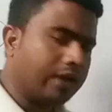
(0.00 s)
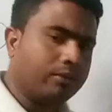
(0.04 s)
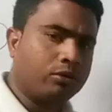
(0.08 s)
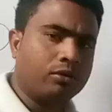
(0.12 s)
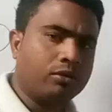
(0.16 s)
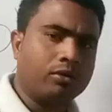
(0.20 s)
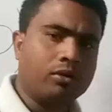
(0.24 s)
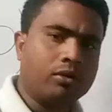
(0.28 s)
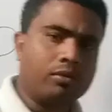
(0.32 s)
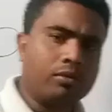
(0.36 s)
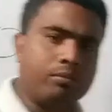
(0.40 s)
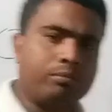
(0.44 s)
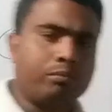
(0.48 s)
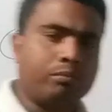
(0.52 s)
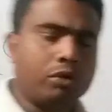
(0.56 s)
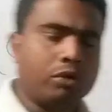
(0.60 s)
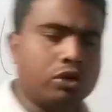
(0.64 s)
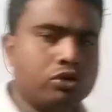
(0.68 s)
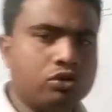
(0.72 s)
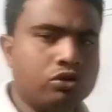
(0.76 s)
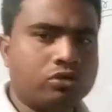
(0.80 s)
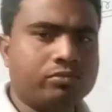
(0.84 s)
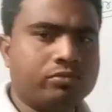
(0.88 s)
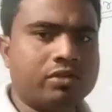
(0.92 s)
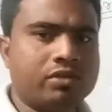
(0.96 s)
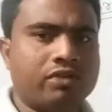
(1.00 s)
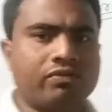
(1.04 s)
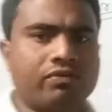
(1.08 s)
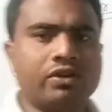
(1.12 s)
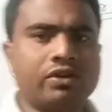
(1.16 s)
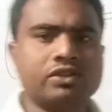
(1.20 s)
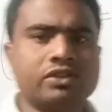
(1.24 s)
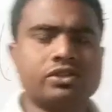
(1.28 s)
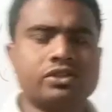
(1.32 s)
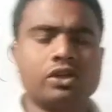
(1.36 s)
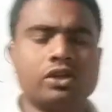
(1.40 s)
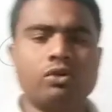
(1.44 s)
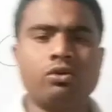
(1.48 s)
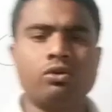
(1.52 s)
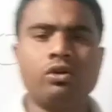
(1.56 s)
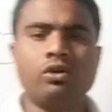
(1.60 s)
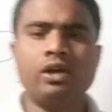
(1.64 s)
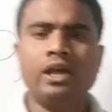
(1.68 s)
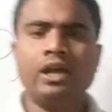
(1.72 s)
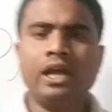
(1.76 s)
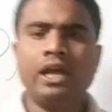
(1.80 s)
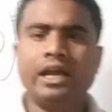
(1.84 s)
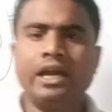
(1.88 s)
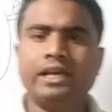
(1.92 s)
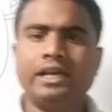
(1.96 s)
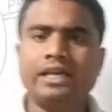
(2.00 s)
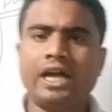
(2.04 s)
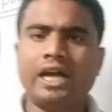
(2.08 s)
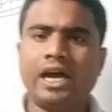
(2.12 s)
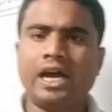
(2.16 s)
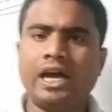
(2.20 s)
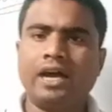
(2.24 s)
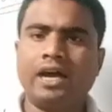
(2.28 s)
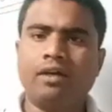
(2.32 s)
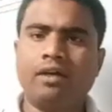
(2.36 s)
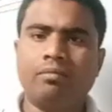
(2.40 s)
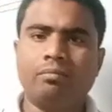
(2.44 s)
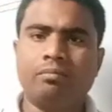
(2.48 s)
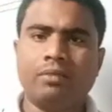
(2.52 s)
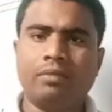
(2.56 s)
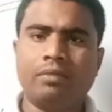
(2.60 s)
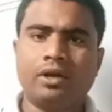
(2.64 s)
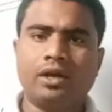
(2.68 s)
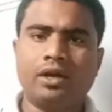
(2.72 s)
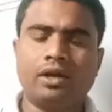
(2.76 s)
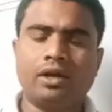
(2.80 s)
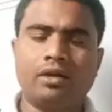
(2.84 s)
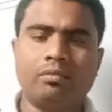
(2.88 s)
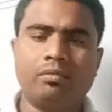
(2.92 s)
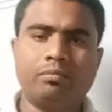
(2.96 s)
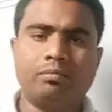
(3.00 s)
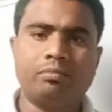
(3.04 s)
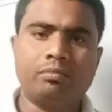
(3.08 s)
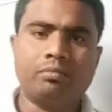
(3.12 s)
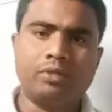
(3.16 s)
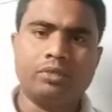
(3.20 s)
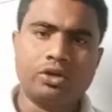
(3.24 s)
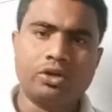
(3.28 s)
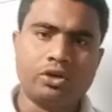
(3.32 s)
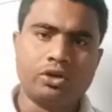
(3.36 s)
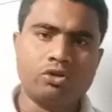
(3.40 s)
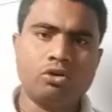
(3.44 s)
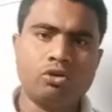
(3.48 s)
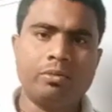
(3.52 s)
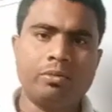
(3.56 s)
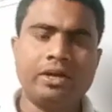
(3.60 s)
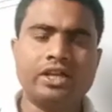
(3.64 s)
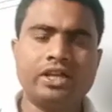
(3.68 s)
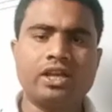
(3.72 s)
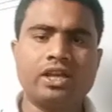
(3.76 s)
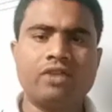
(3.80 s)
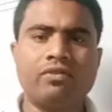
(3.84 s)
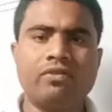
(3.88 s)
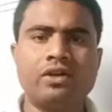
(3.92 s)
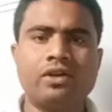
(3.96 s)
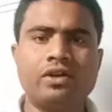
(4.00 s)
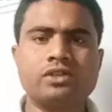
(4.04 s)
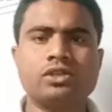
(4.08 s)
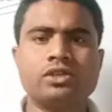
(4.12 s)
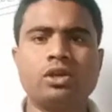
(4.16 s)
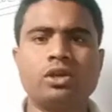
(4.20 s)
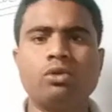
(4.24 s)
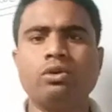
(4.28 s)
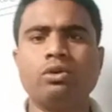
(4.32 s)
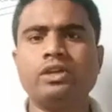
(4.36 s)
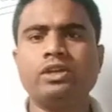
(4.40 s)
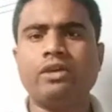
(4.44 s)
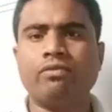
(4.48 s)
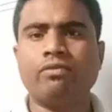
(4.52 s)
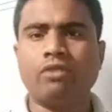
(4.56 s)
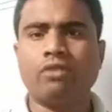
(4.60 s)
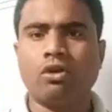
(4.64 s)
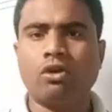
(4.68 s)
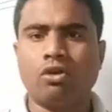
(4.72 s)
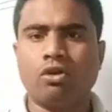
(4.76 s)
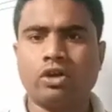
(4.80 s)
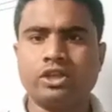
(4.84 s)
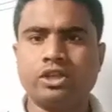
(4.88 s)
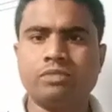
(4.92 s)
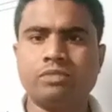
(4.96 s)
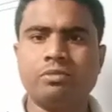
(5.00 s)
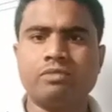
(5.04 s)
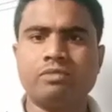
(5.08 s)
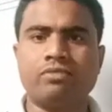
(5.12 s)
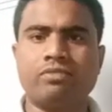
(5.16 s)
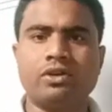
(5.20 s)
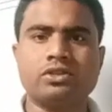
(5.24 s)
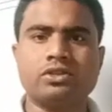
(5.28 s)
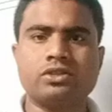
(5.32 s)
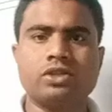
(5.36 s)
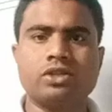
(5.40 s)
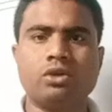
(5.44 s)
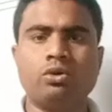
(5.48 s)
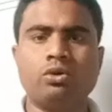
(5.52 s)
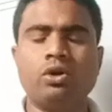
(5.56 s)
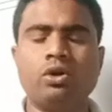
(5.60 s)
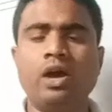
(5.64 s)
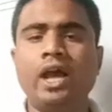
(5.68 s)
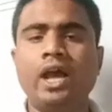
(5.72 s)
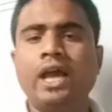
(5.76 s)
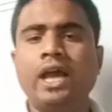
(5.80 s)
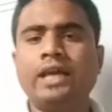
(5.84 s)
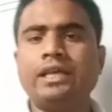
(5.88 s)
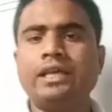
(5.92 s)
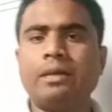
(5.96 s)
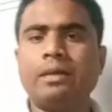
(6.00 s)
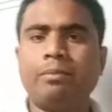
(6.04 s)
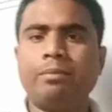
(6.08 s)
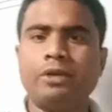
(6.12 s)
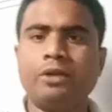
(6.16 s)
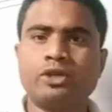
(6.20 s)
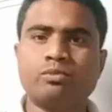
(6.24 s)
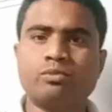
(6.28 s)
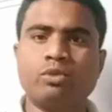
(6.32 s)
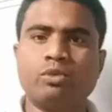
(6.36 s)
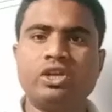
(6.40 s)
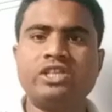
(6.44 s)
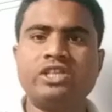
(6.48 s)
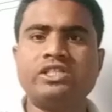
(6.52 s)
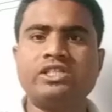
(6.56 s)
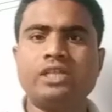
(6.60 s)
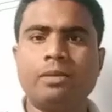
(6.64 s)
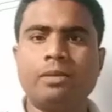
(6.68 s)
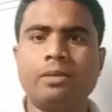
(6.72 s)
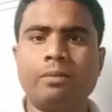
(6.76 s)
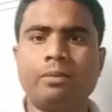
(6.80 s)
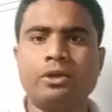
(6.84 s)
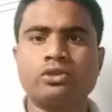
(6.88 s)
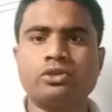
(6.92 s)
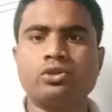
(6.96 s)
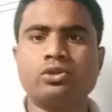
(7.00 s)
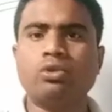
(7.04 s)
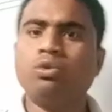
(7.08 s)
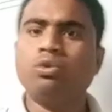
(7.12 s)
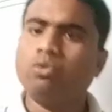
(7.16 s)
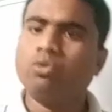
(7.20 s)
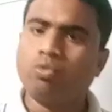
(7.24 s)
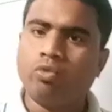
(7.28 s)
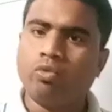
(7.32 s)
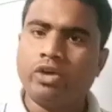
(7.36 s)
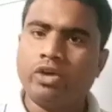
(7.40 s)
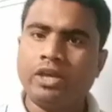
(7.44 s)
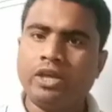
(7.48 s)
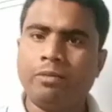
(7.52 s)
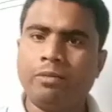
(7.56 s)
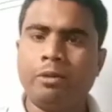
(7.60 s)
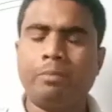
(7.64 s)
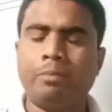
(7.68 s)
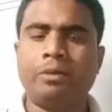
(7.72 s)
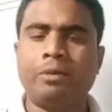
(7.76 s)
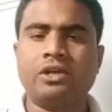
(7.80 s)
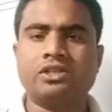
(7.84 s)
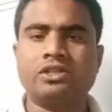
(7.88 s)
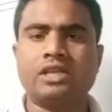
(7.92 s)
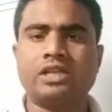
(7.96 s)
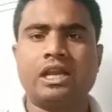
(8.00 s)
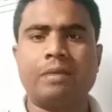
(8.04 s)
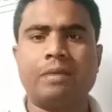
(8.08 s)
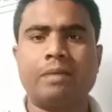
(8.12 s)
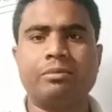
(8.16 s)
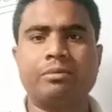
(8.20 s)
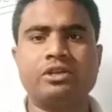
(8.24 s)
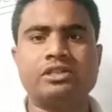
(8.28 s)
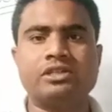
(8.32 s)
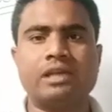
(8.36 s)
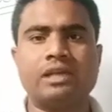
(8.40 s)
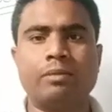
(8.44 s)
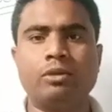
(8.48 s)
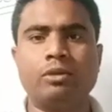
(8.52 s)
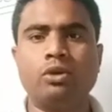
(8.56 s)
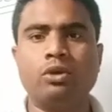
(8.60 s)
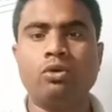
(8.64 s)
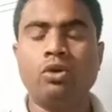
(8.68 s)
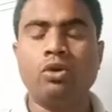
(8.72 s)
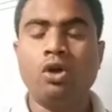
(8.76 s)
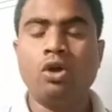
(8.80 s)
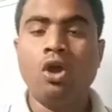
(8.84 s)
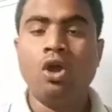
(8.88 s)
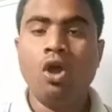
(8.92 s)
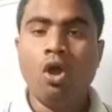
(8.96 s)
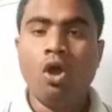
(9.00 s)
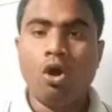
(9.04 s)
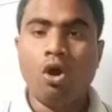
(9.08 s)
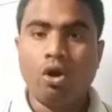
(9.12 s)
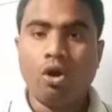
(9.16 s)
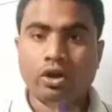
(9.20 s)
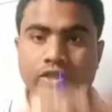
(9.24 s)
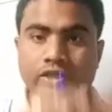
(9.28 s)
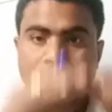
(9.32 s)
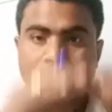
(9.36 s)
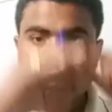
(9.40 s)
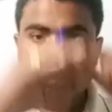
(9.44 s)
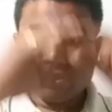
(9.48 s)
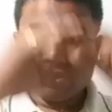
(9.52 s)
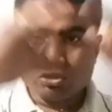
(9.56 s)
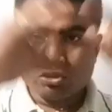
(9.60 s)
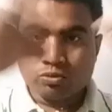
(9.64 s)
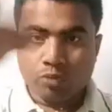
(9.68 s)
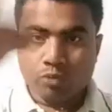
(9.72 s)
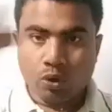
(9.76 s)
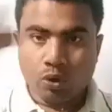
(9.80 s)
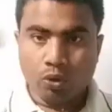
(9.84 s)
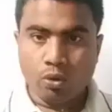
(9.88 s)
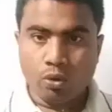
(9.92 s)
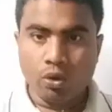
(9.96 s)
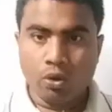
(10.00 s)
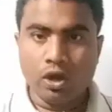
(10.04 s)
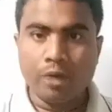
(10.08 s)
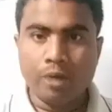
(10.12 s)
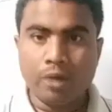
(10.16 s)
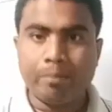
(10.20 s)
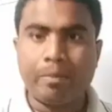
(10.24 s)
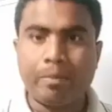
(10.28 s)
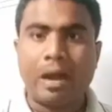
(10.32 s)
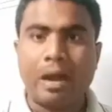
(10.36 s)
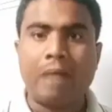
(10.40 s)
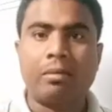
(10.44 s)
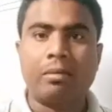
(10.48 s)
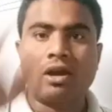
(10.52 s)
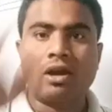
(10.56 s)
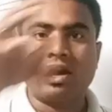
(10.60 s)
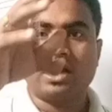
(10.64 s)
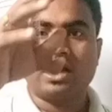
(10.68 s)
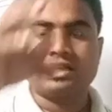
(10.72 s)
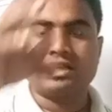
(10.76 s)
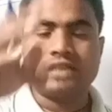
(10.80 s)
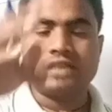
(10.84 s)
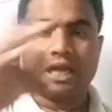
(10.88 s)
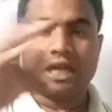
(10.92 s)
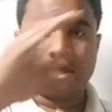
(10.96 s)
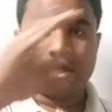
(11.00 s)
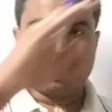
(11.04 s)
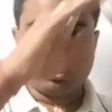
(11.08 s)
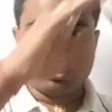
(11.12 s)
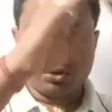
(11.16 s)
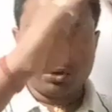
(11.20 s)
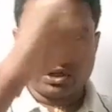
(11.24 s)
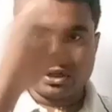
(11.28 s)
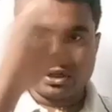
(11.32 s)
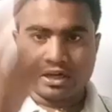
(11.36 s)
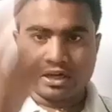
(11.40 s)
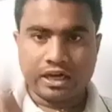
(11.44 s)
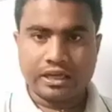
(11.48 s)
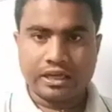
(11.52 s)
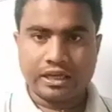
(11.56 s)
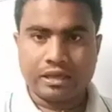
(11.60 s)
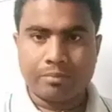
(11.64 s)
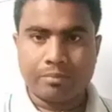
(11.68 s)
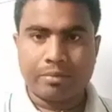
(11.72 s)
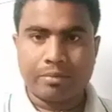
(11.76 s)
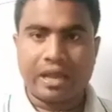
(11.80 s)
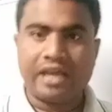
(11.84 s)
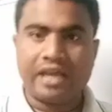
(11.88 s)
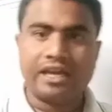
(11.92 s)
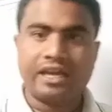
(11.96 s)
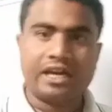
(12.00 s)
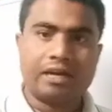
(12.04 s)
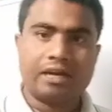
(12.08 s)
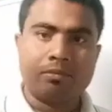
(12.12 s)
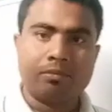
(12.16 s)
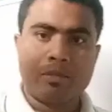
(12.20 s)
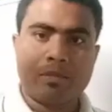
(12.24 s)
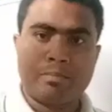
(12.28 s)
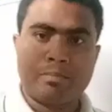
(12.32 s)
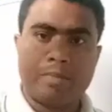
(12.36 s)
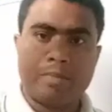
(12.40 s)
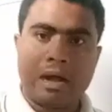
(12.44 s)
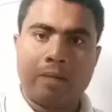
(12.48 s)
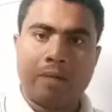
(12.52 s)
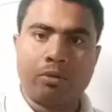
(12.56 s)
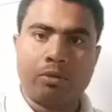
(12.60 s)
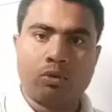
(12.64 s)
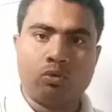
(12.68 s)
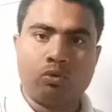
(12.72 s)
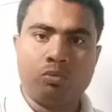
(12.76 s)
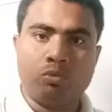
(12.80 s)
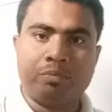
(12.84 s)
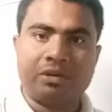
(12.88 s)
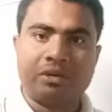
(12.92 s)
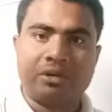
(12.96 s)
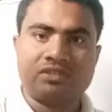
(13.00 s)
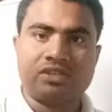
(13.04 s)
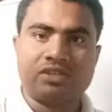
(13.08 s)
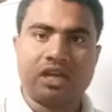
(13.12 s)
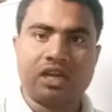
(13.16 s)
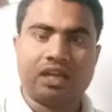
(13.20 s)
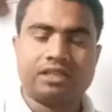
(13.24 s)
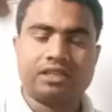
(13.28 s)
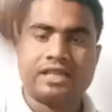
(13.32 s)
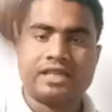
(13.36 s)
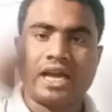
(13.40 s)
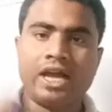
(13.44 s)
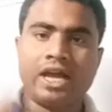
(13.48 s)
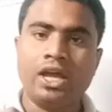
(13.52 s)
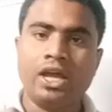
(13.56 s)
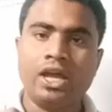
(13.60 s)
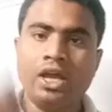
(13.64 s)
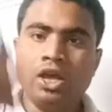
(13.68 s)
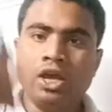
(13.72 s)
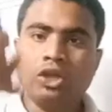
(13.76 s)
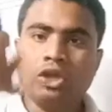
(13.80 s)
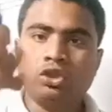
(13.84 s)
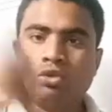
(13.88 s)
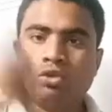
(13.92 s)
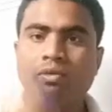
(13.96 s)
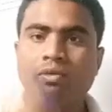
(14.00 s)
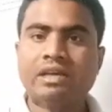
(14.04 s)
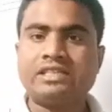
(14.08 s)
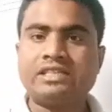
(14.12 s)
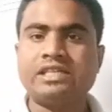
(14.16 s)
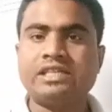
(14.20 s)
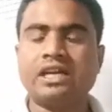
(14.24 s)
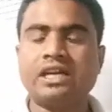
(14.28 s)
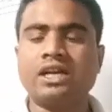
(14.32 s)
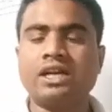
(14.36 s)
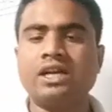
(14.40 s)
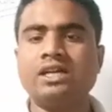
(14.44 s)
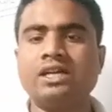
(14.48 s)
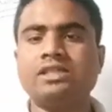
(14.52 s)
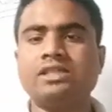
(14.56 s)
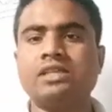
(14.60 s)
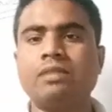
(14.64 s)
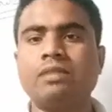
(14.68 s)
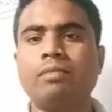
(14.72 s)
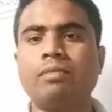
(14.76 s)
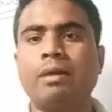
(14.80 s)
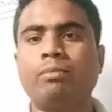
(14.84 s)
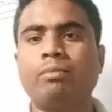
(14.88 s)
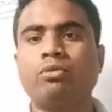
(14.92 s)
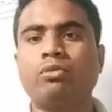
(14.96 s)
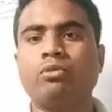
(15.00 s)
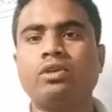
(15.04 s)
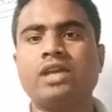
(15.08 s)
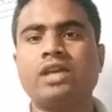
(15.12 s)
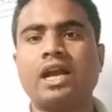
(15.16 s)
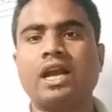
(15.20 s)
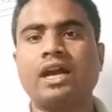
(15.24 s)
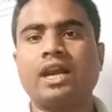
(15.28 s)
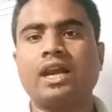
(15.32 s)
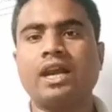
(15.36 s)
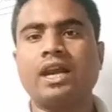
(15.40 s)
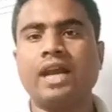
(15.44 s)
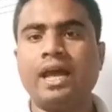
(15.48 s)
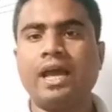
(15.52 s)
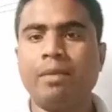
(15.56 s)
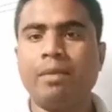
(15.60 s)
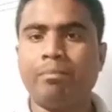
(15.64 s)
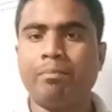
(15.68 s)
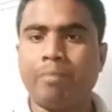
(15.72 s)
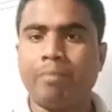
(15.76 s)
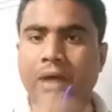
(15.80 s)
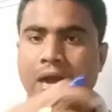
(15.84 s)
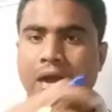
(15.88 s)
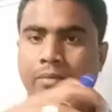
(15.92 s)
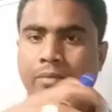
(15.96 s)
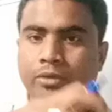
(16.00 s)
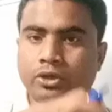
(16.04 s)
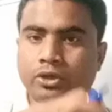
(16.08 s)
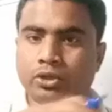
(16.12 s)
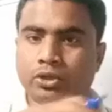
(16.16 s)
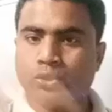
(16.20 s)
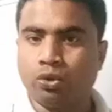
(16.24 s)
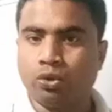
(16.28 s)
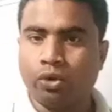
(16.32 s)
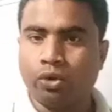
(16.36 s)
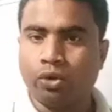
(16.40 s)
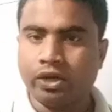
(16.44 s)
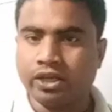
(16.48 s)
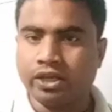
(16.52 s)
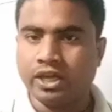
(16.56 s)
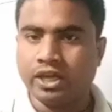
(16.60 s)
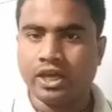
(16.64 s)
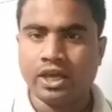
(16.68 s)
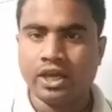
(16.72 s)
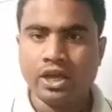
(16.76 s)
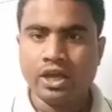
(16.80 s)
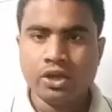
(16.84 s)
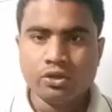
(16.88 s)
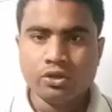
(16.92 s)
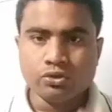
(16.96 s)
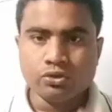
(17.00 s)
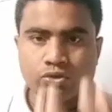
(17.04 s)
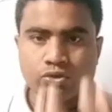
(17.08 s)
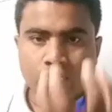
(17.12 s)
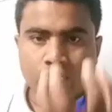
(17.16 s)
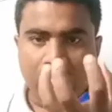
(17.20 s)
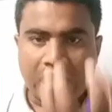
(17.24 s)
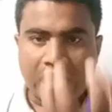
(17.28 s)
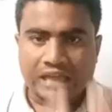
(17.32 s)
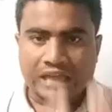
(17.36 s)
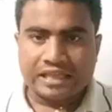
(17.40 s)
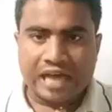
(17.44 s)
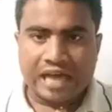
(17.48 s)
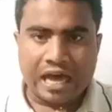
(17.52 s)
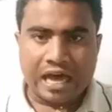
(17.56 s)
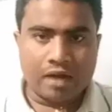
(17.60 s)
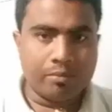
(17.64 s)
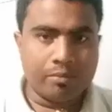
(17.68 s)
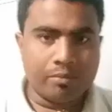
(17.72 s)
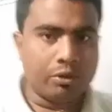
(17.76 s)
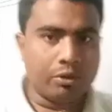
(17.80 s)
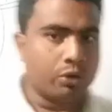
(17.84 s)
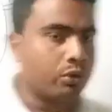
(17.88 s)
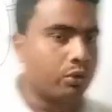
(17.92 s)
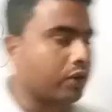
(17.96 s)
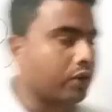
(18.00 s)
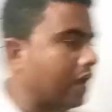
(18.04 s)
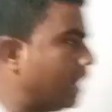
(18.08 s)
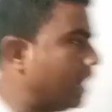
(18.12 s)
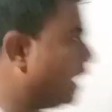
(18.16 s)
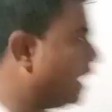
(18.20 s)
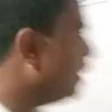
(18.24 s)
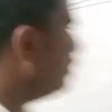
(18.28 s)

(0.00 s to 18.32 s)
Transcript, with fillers: वो पॉलिनोमियल फंक्शन हो या ट्रिग्नोमेटिकल फंक्शन हो या फिर लॉगरिथमिक फंक्शन हो या फिर एक्सपोनेंशियल फंक्शन हो कोई भी फंक्शन आपके सामने हो और यदि उसमें होल पावर लग जाए टोटल के ब्रैकेट में पावर ऊपर से लग जाए तो वैसे कंडीशन में आपको क्या करना है पावर छोड़ के जो आधार में होगा